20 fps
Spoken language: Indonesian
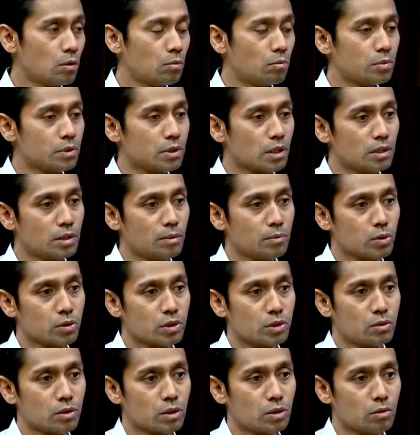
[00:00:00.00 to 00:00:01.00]
Misalnya
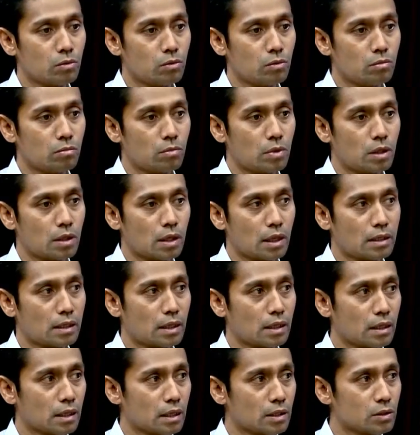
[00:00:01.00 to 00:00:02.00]
prosedur itu
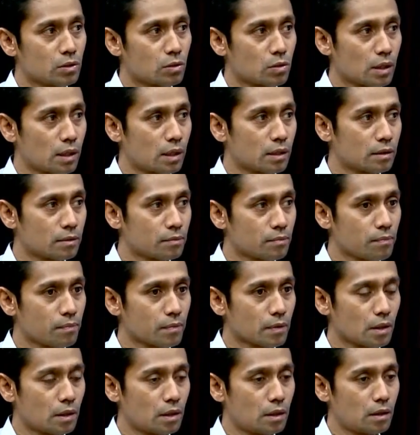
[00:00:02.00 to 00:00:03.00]
melayangkan surat
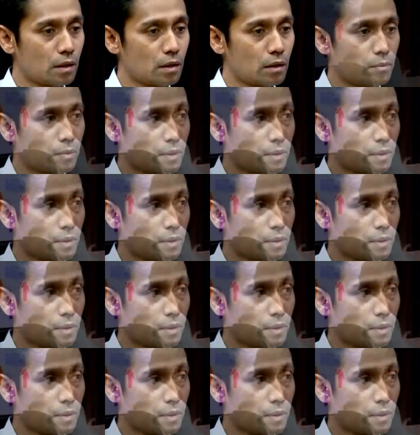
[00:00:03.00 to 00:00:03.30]
uh,